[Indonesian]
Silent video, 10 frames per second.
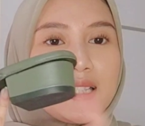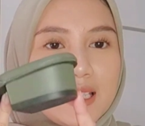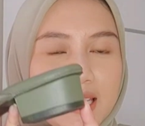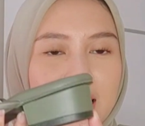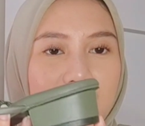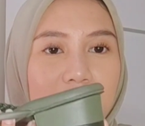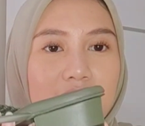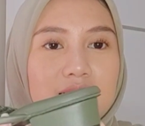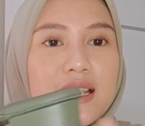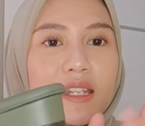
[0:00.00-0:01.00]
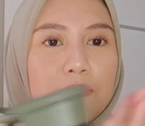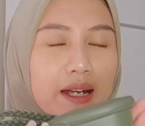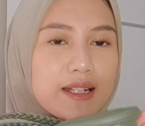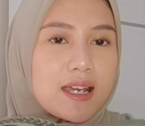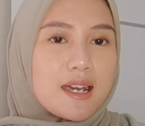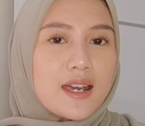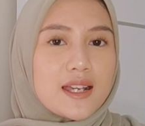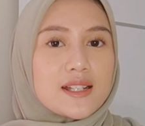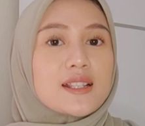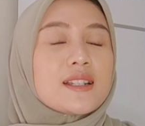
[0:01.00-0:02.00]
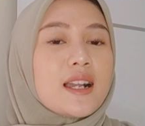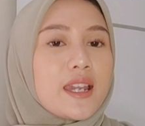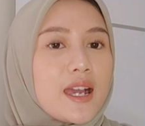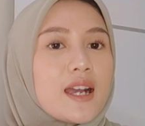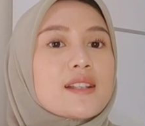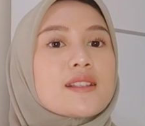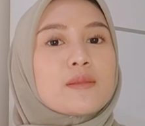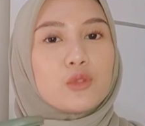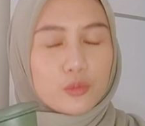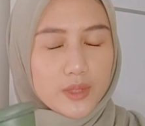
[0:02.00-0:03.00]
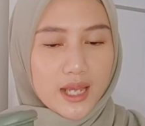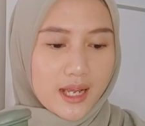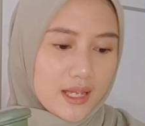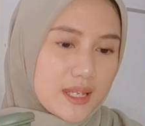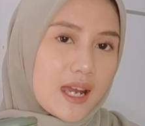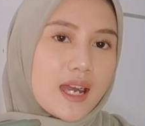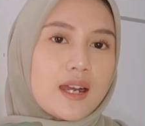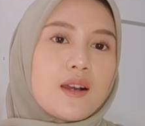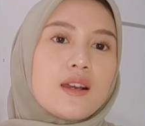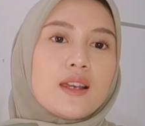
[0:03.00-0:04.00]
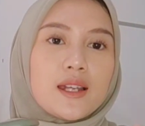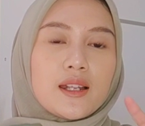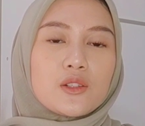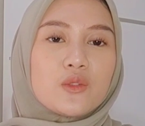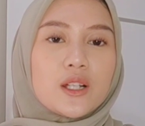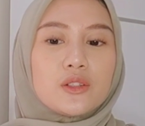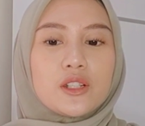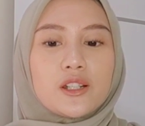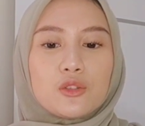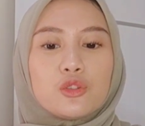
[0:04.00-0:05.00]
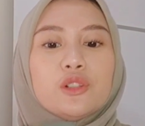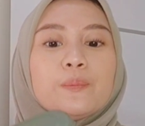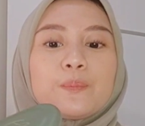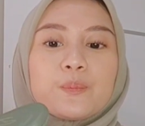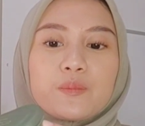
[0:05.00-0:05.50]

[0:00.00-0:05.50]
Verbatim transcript: tinggi daripada sandal yang sebelumnya yang dua ton itu